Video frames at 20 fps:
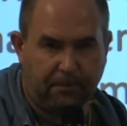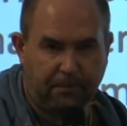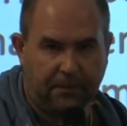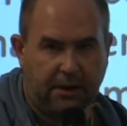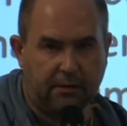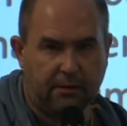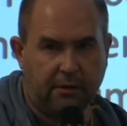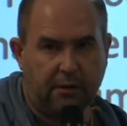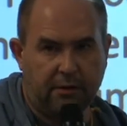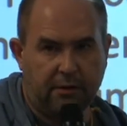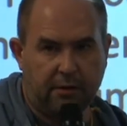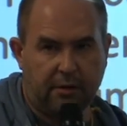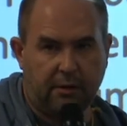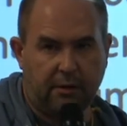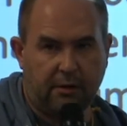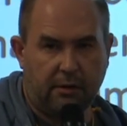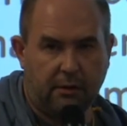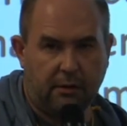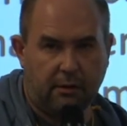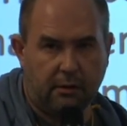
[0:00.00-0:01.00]
отличие
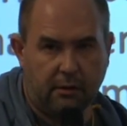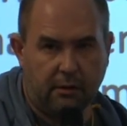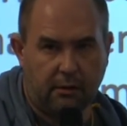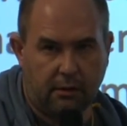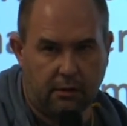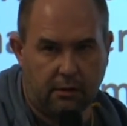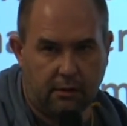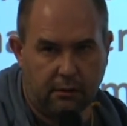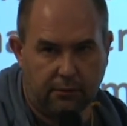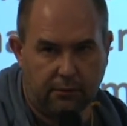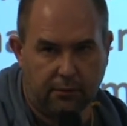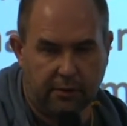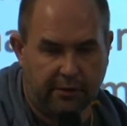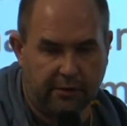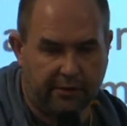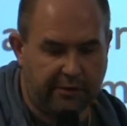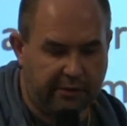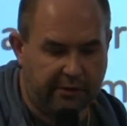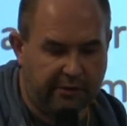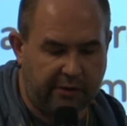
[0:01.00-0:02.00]
э, Full
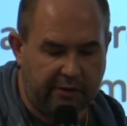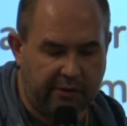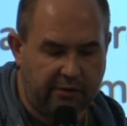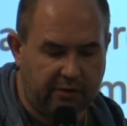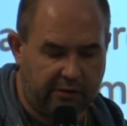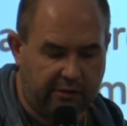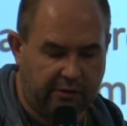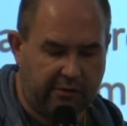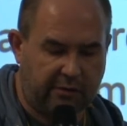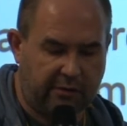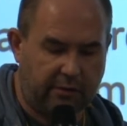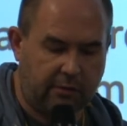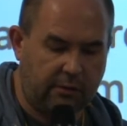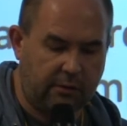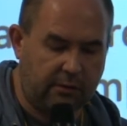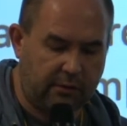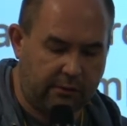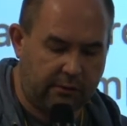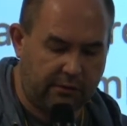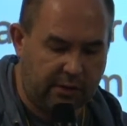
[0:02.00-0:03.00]
Access Agents
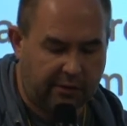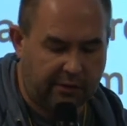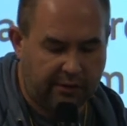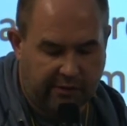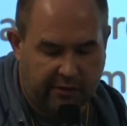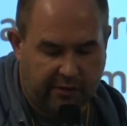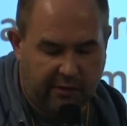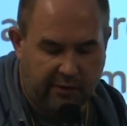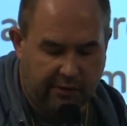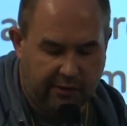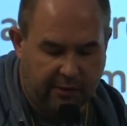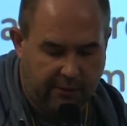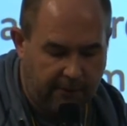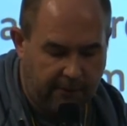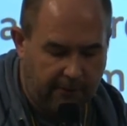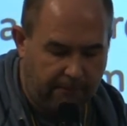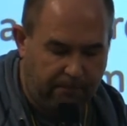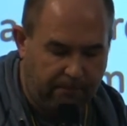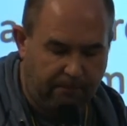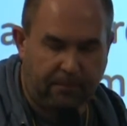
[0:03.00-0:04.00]
от всех остальных
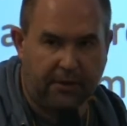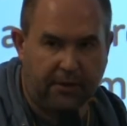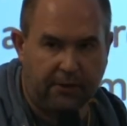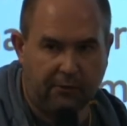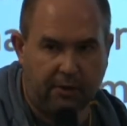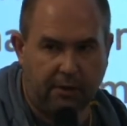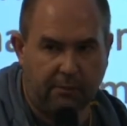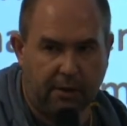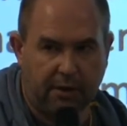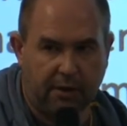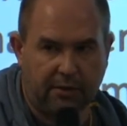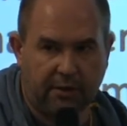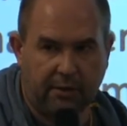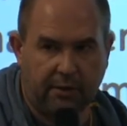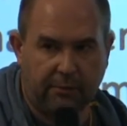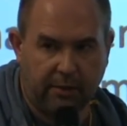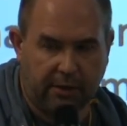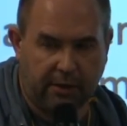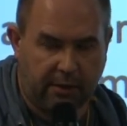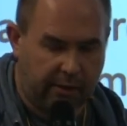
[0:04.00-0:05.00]

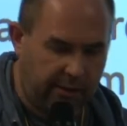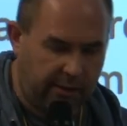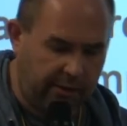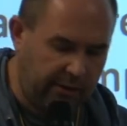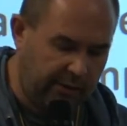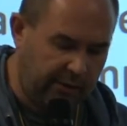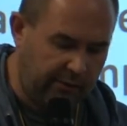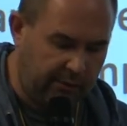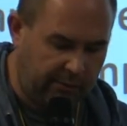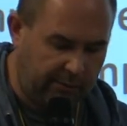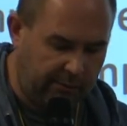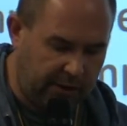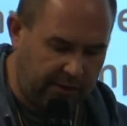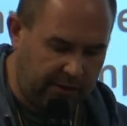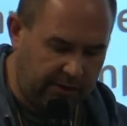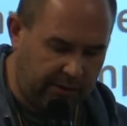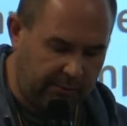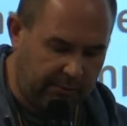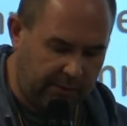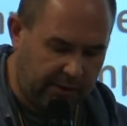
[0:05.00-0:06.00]
воображаемых и
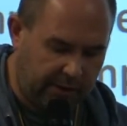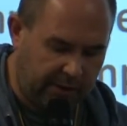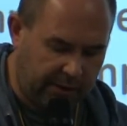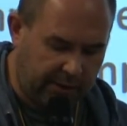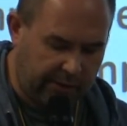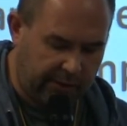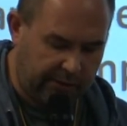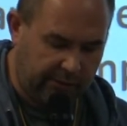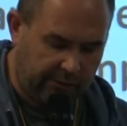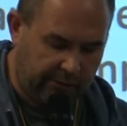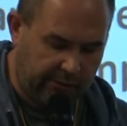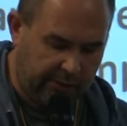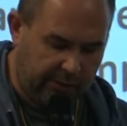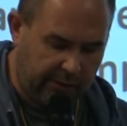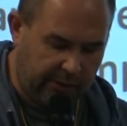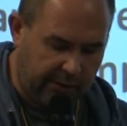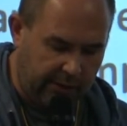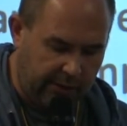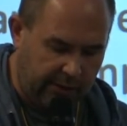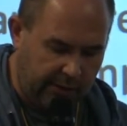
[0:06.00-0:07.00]
невоображаемых агентов.
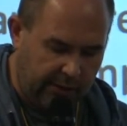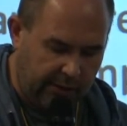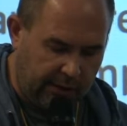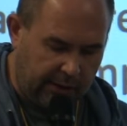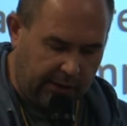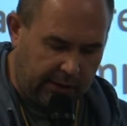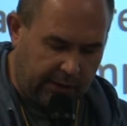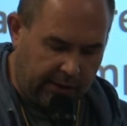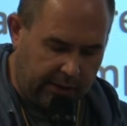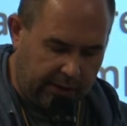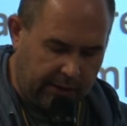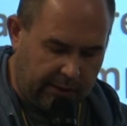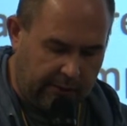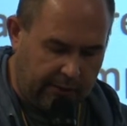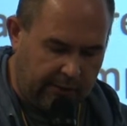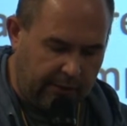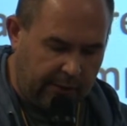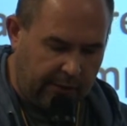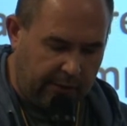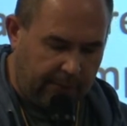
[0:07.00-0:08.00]

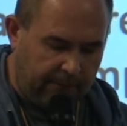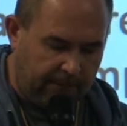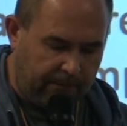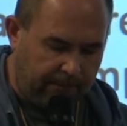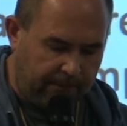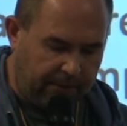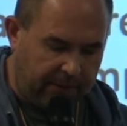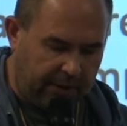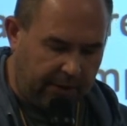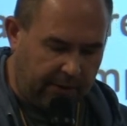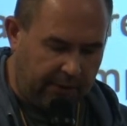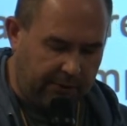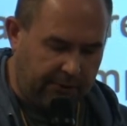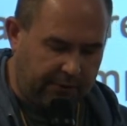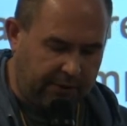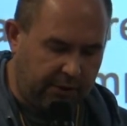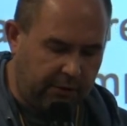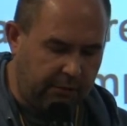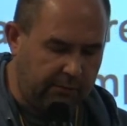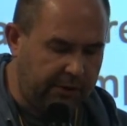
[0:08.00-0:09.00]
А, в
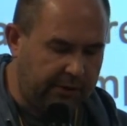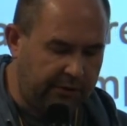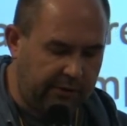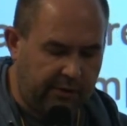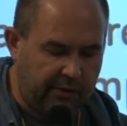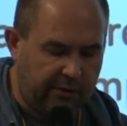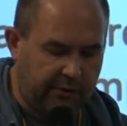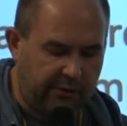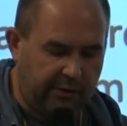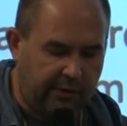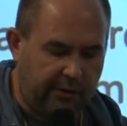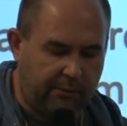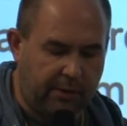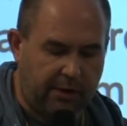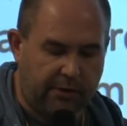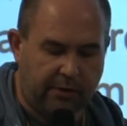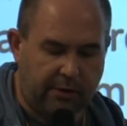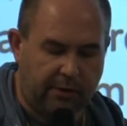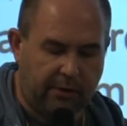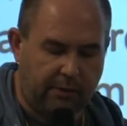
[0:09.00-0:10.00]
целом эти
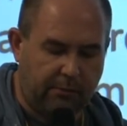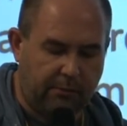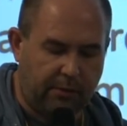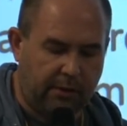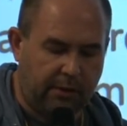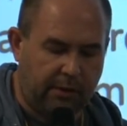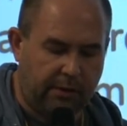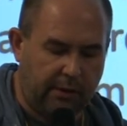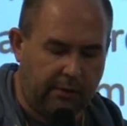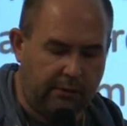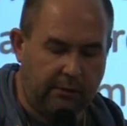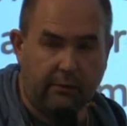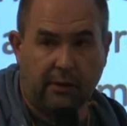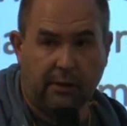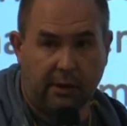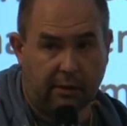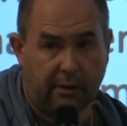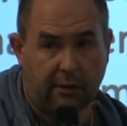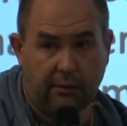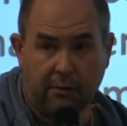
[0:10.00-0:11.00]
соображения Буаена, ну,
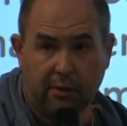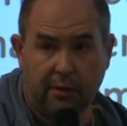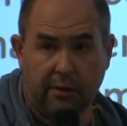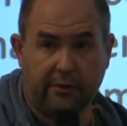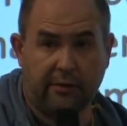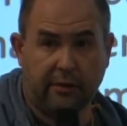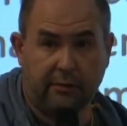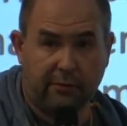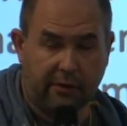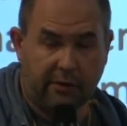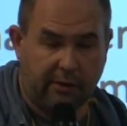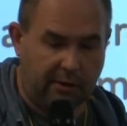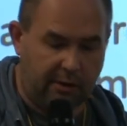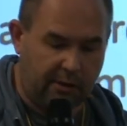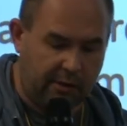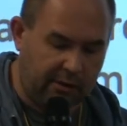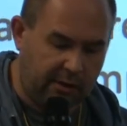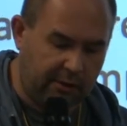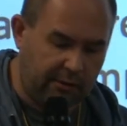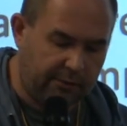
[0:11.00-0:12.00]
как и его концепция
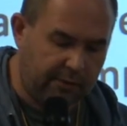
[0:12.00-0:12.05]
религии в